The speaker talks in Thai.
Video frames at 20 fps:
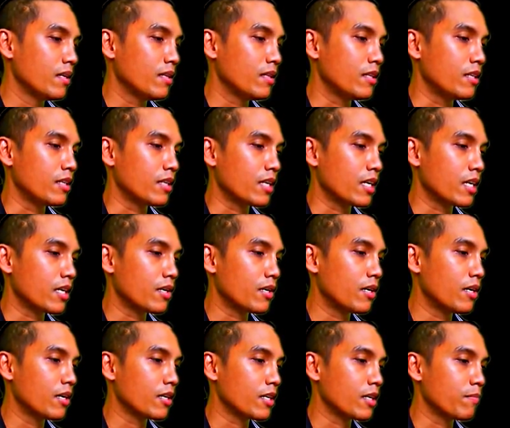เดี๋ยวยังไงก็
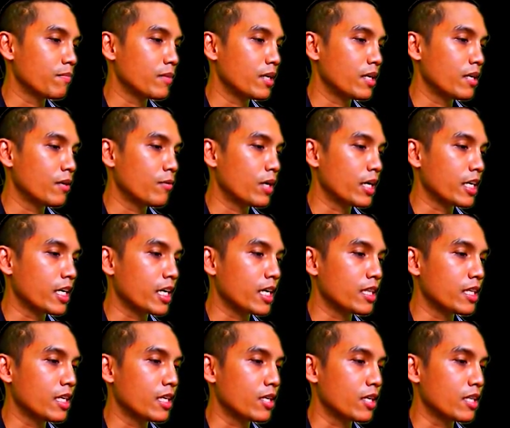คลิปนี้ไว้แค่
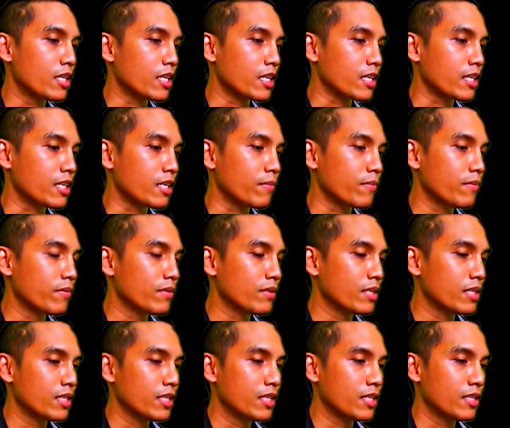นี้ก่อนแล้วกันครับ
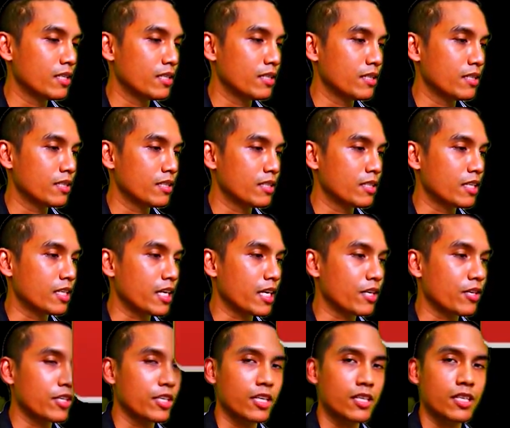ยังไง
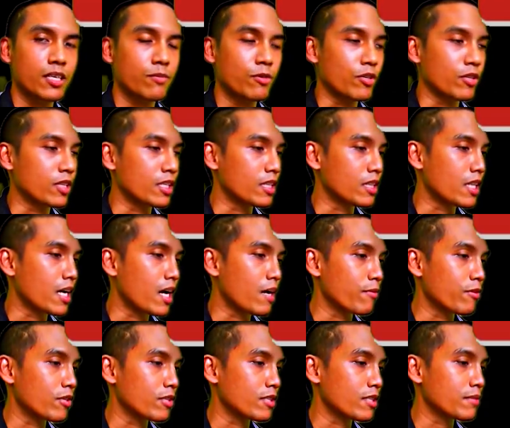ก็อย่าลืมกดติดตามก
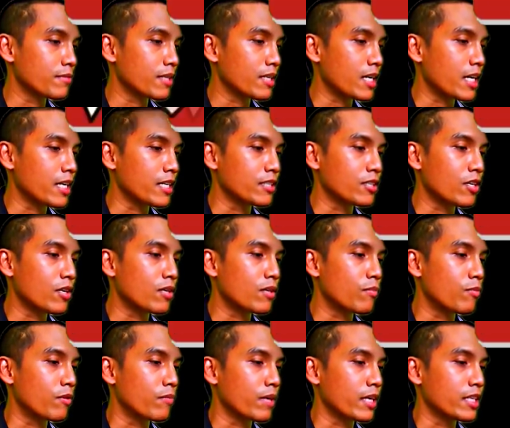ด subscribe ช่องขอ
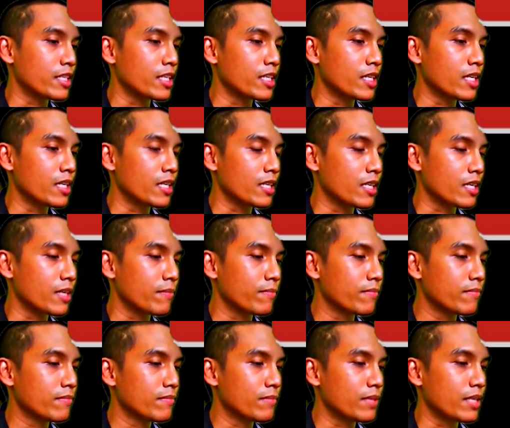งผมกันเยอะๆนะครับ
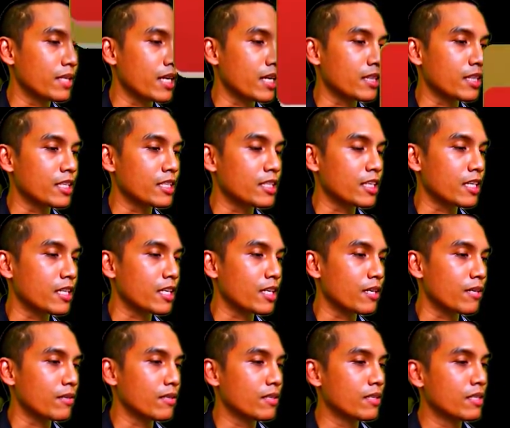เปิดตาติชาแน
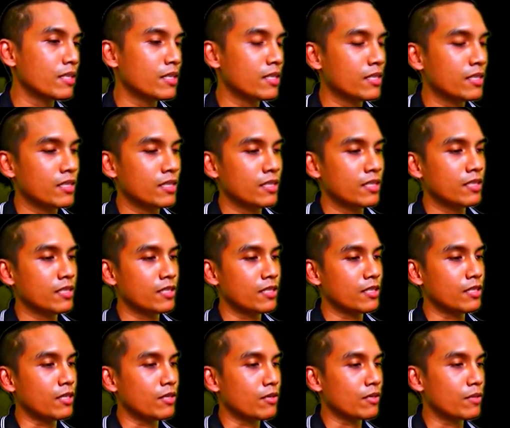ล
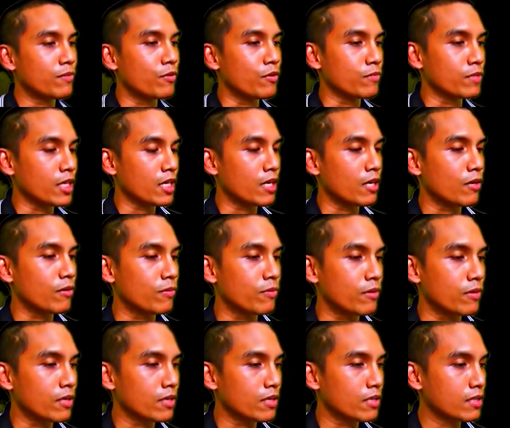แล้วเดี๋ยวก็ผมจะเอา
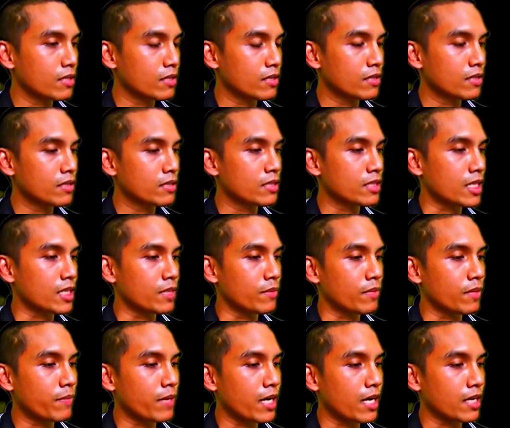พวกสัตว์ทิ
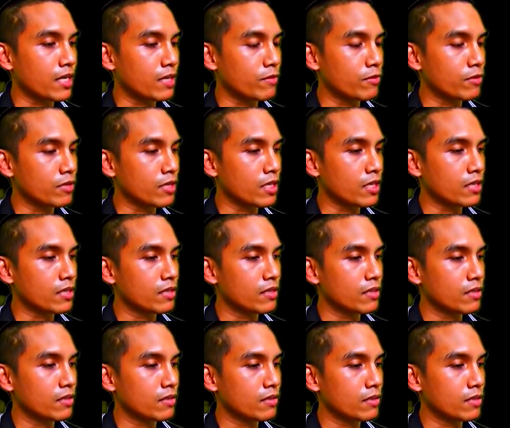มพานอะไรพวกเนี้ย
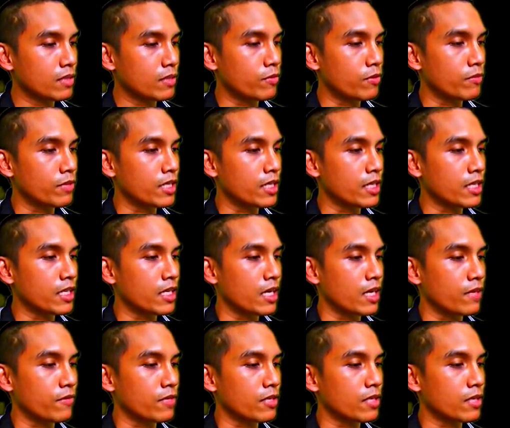ที่ผมเคยเขี
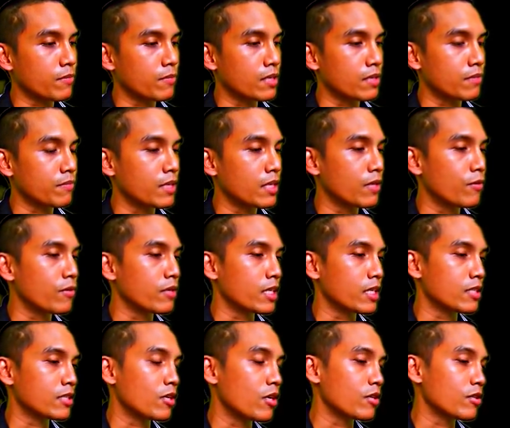ยนไว้เนี่ยมามาลง
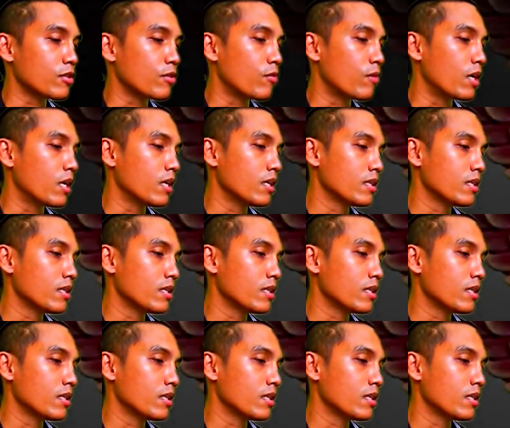อีก 2 ตัว